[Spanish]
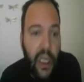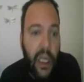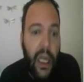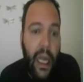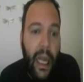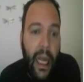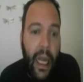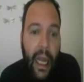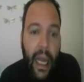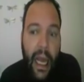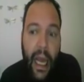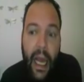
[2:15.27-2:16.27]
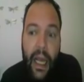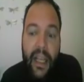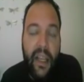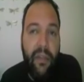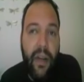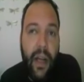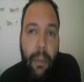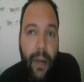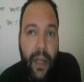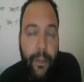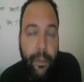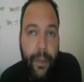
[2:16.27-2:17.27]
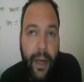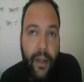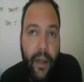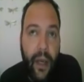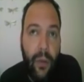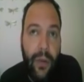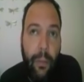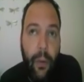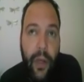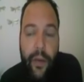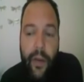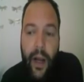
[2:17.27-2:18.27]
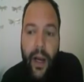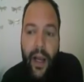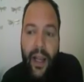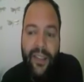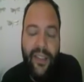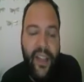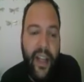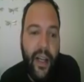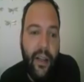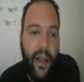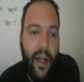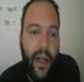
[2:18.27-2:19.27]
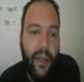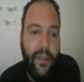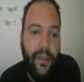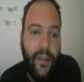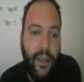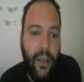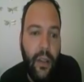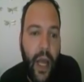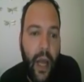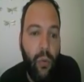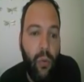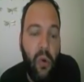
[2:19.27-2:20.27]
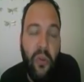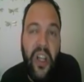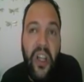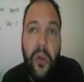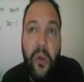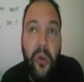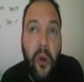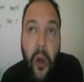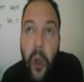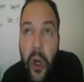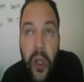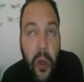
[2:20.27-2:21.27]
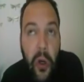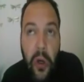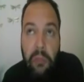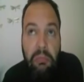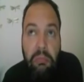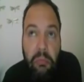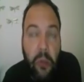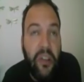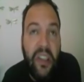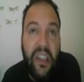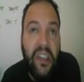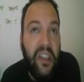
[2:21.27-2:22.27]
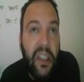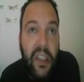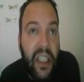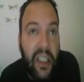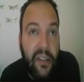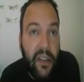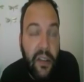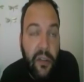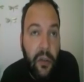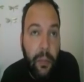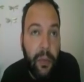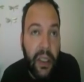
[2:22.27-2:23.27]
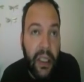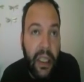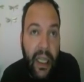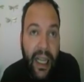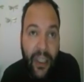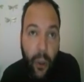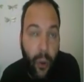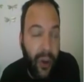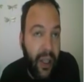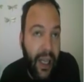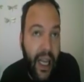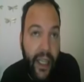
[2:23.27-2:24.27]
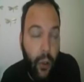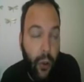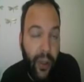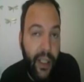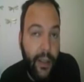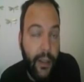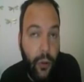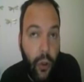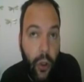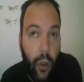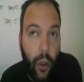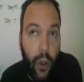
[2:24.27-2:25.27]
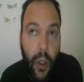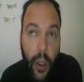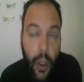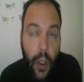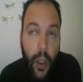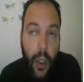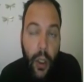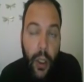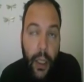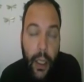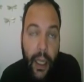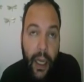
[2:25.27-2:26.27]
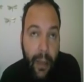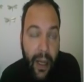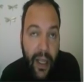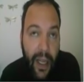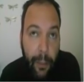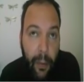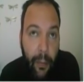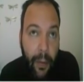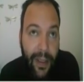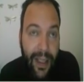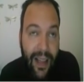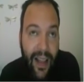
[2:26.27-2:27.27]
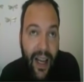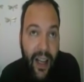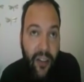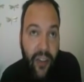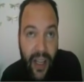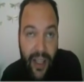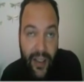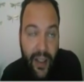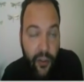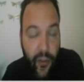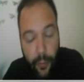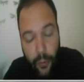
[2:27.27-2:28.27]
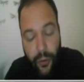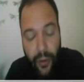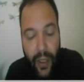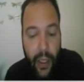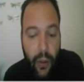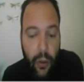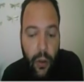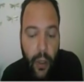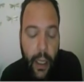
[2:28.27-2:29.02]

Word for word: Eh, que que a practicar una política externa sin eh, un contenido ideológico, no se entiende qué es eso porque la ideología está en todo. Eh, el gran problema de la derecha y la derecha de Bolsonaro